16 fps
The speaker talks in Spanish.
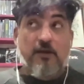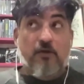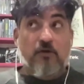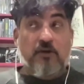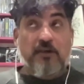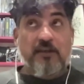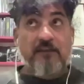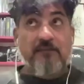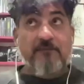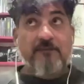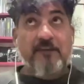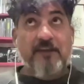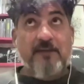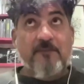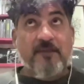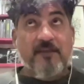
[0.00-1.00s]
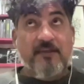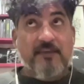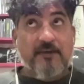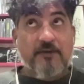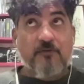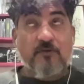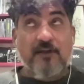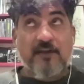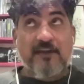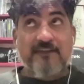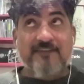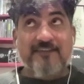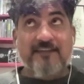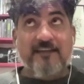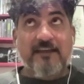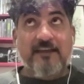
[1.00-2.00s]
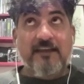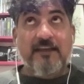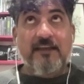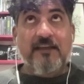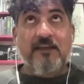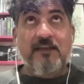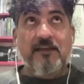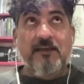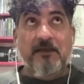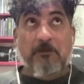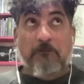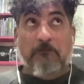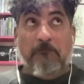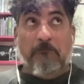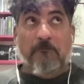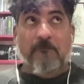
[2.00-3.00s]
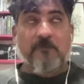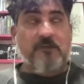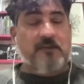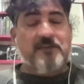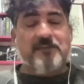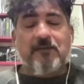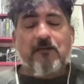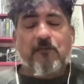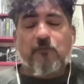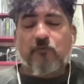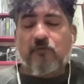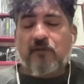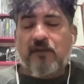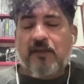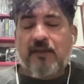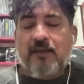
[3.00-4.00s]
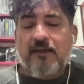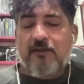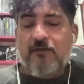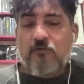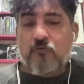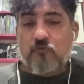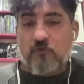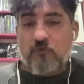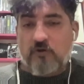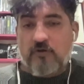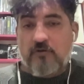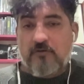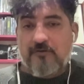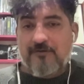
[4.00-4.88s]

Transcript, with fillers: lo que define a México es que, quién sabe por qué ocurrió,